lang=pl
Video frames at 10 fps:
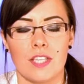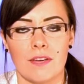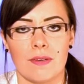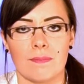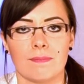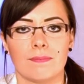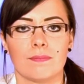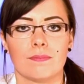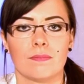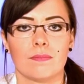Nie Wiem.
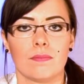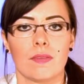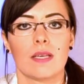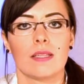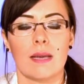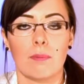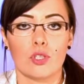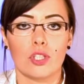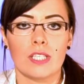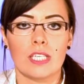Na
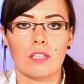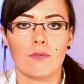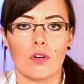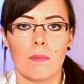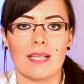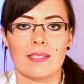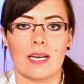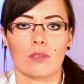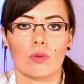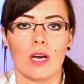początek informacja,
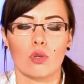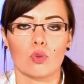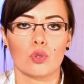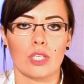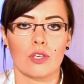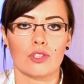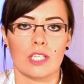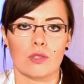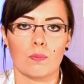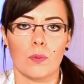która od dłuższego
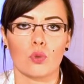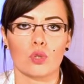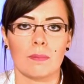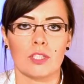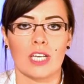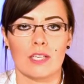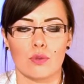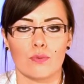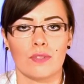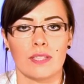czasu porusza
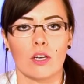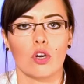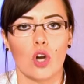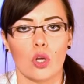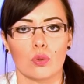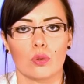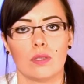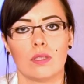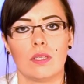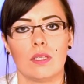mieszkańców Winnego Grodu.
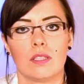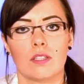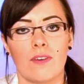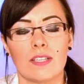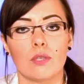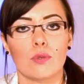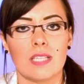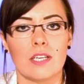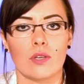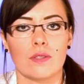Trwa
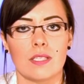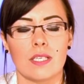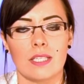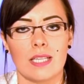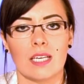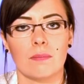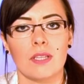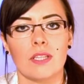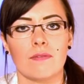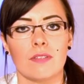nieustający i
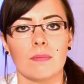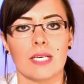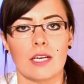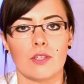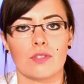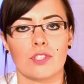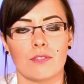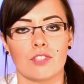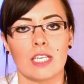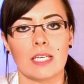nagminnie wymykający się
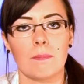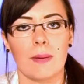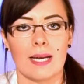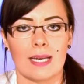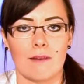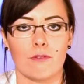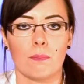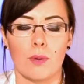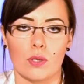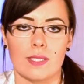wszelkim paragrafom
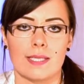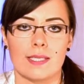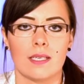proces.